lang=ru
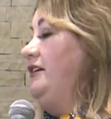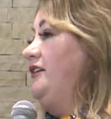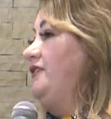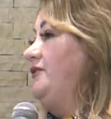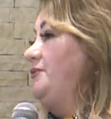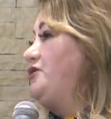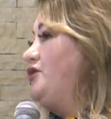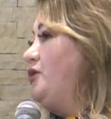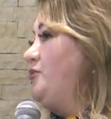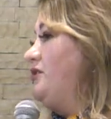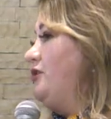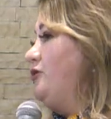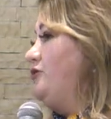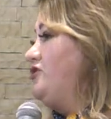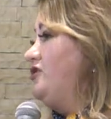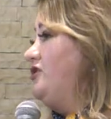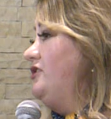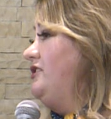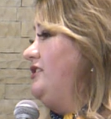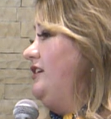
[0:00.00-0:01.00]
и вообще у меня
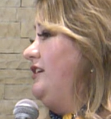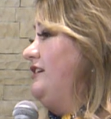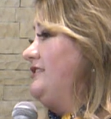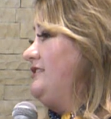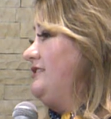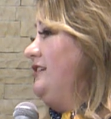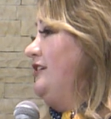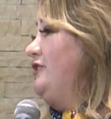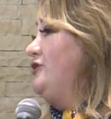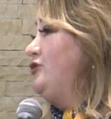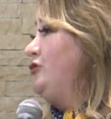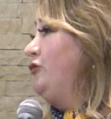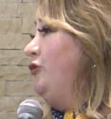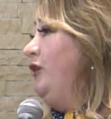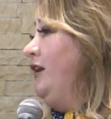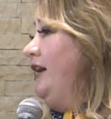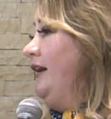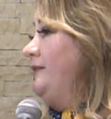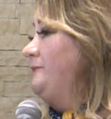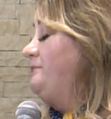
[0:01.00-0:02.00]
очень интересная
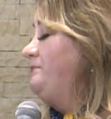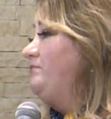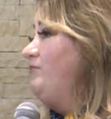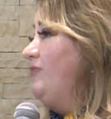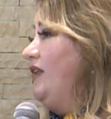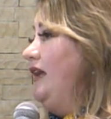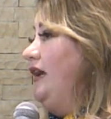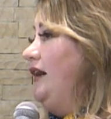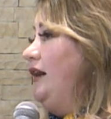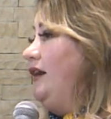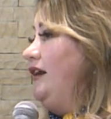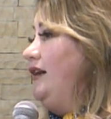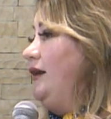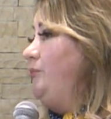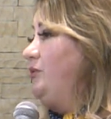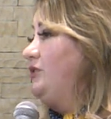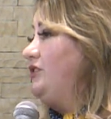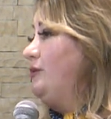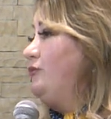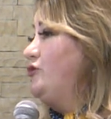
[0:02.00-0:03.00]
история – Э,
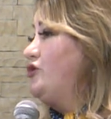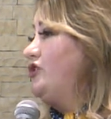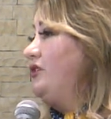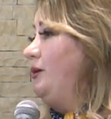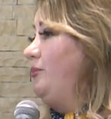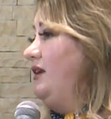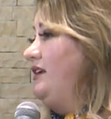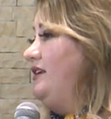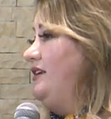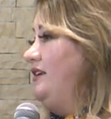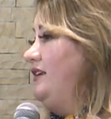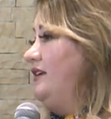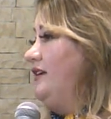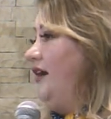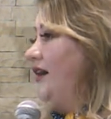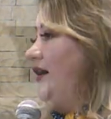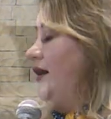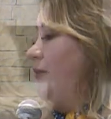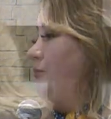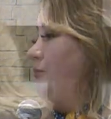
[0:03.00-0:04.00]
потому что мои э,